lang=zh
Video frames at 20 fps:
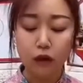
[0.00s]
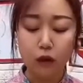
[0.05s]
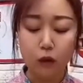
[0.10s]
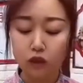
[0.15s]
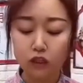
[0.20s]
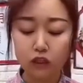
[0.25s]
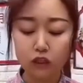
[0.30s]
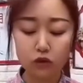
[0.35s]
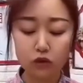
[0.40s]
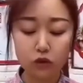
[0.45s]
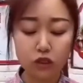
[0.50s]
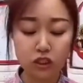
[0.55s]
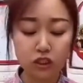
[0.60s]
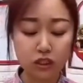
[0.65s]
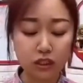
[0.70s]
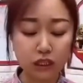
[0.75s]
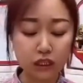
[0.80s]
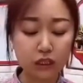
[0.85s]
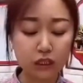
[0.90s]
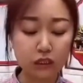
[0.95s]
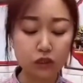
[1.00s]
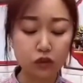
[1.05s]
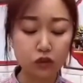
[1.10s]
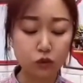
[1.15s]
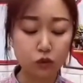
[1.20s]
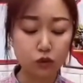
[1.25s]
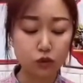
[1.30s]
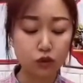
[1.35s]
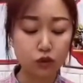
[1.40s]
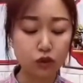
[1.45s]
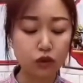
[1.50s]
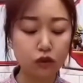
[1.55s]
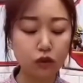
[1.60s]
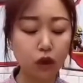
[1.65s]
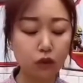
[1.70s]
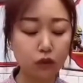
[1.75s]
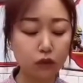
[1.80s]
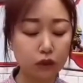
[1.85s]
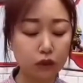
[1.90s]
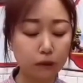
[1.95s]
我这就是人格的扭曲，
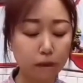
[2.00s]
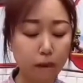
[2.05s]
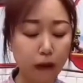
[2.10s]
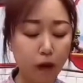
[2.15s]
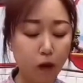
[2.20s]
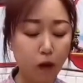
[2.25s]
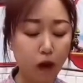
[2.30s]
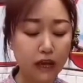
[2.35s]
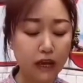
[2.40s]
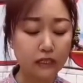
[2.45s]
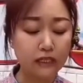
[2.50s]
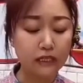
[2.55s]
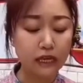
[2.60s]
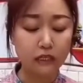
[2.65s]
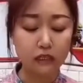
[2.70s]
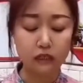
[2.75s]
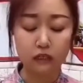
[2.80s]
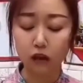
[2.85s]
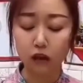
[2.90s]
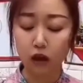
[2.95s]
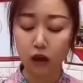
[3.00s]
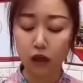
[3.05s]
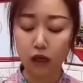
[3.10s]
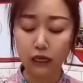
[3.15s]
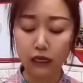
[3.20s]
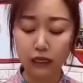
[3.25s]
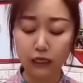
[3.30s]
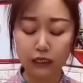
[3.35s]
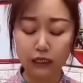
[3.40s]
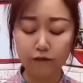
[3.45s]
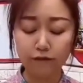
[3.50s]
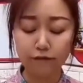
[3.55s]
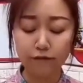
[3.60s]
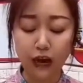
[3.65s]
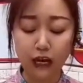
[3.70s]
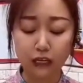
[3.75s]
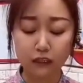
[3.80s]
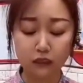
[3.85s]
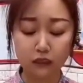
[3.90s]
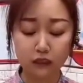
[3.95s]
道德的败坏，简直到了令人
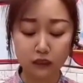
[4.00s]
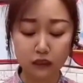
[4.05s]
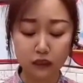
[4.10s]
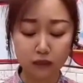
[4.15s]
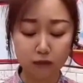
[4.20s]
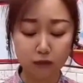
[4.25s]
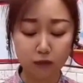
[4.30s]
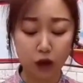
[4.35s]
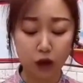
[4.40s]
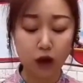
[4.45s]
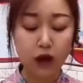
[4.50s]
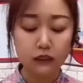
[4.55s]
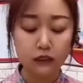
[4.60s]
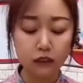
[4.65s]
发指的地步。